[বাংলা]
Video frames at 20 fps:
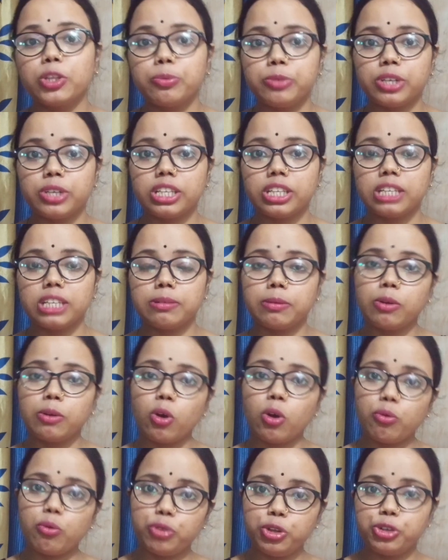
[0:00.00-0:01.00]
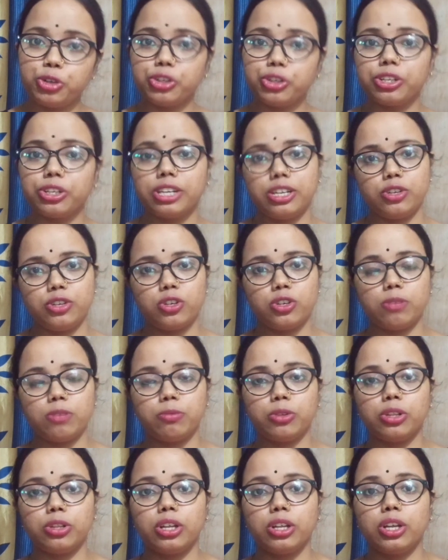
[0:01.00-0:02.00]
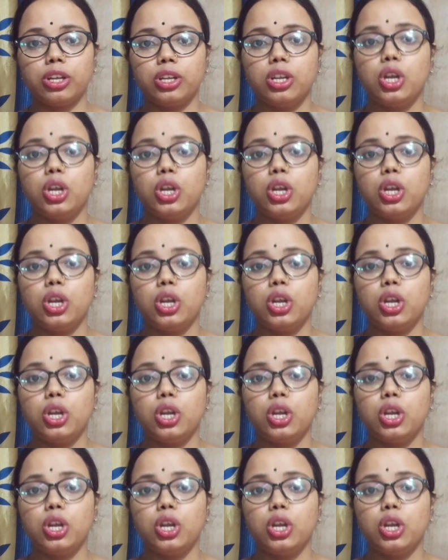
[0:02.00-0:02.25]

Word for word: তোমরা জানতে পারবে ওভুলিউশন কিট সম্বন্ধে